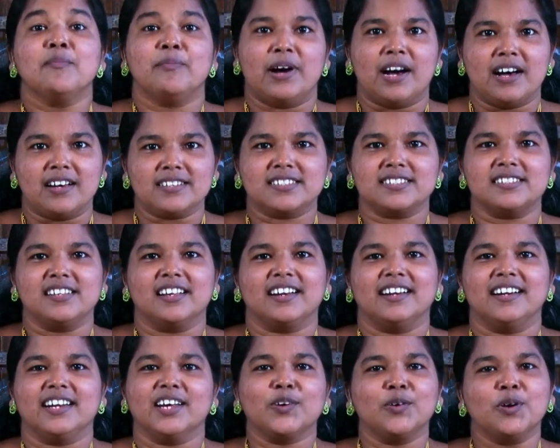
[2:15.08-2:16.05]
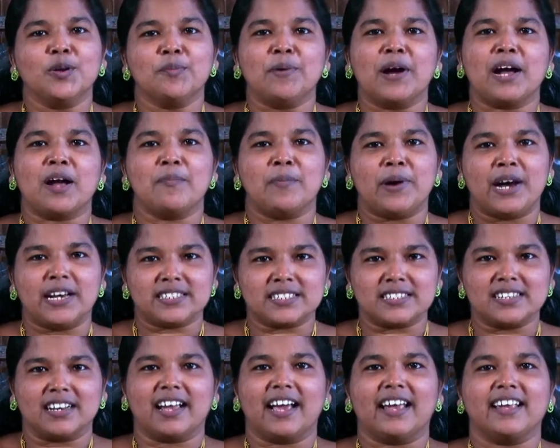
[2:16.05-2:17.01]
பாஸ்டர்கிட்ட கொடுப்பாங்க
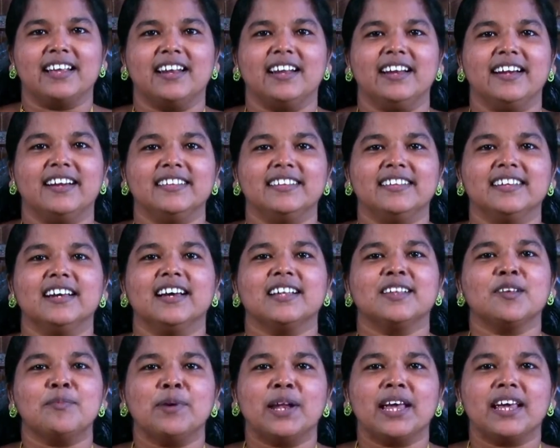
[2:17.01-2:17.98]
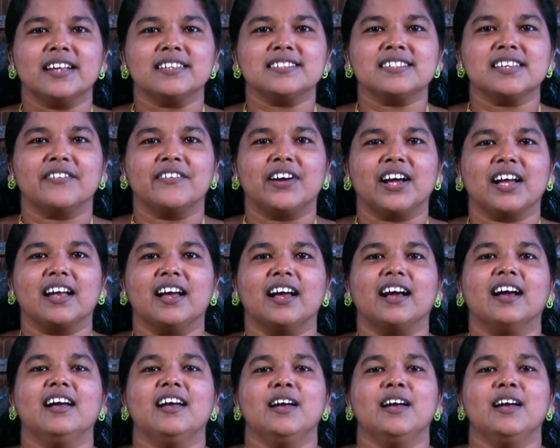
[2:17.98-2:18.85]
பாஸ்டர் கையில் எடுத்து அந்த பிள்ளை என்ன செய்வாங்க